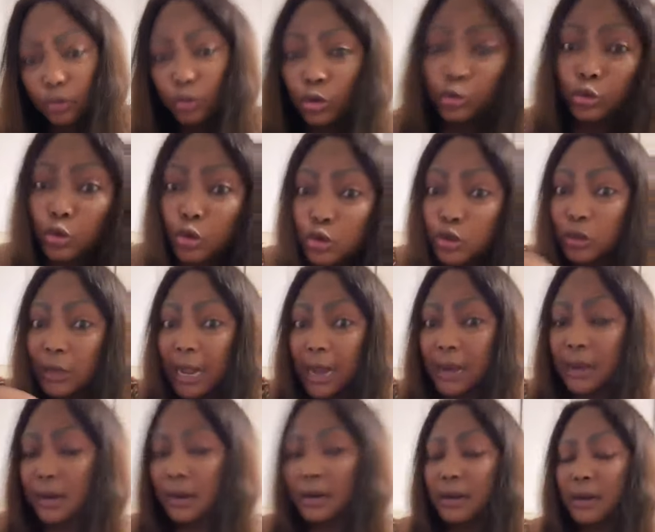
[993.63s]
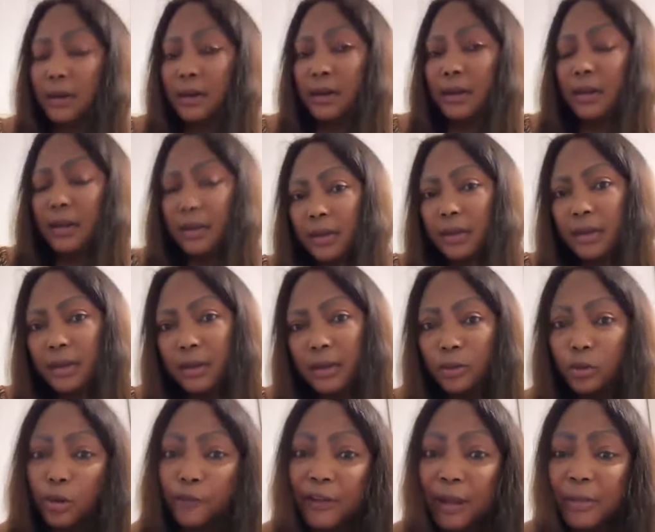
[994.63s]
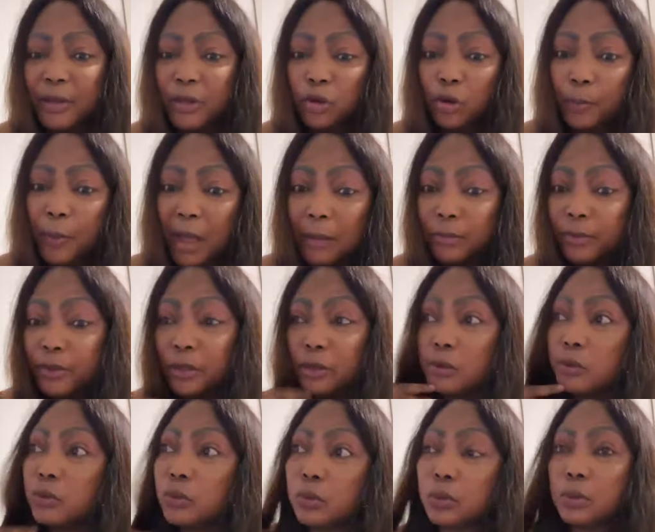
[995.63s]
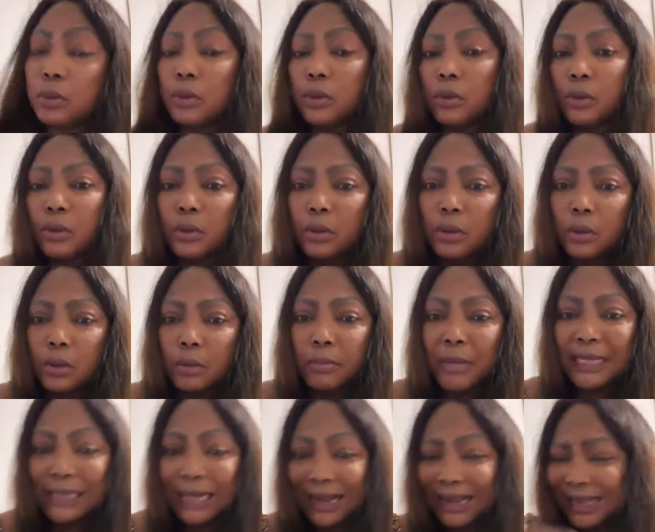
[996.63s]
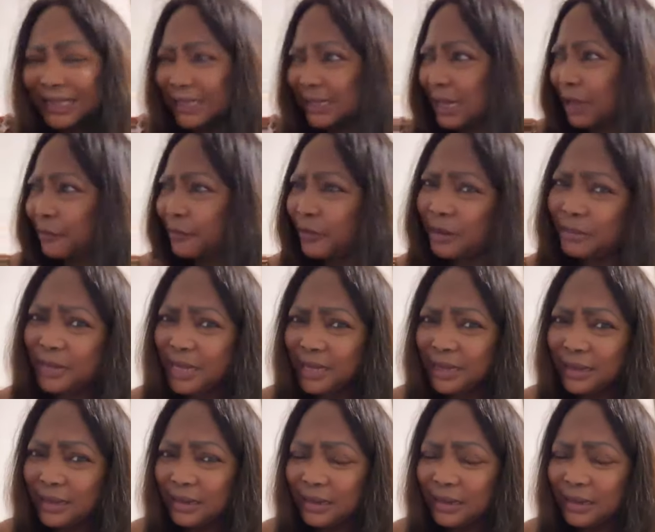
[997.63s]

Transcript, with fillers: Nous tous là, nos familles n'ont pas abusé de nous. Mais ça reste la famille.